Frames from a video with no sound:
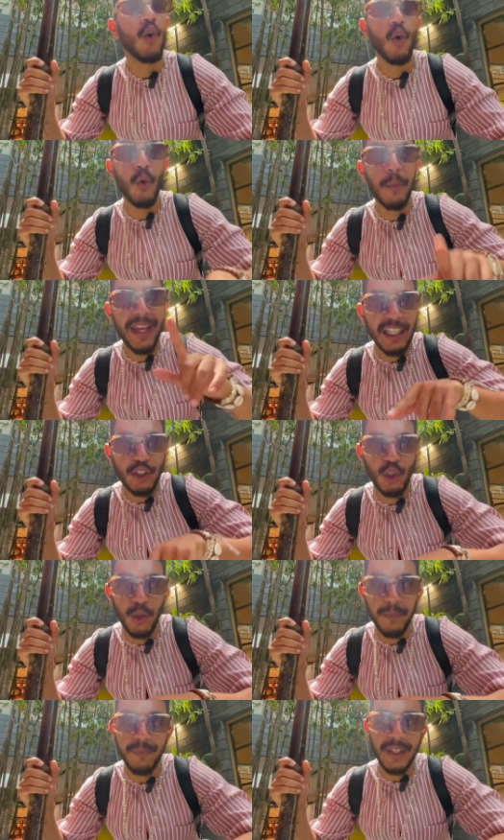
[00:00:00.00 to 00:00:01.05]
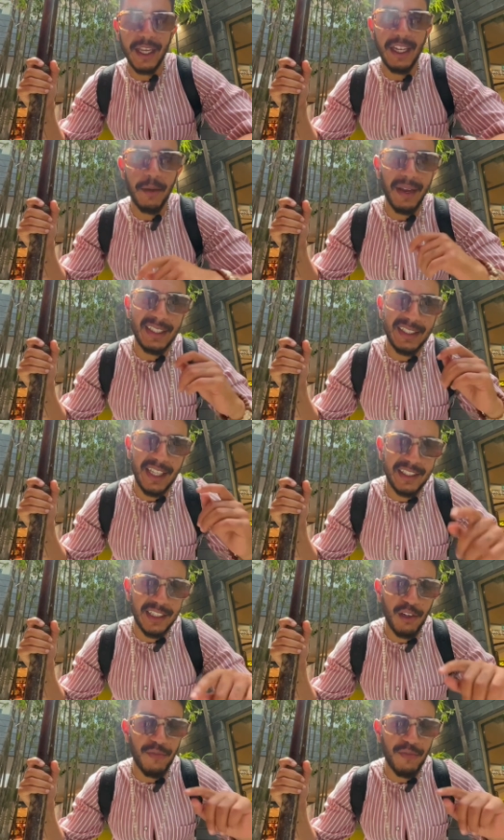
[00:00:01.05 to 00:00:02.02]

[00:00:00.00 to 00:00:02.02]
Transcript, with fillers: و100 يوم الا بقيتي دير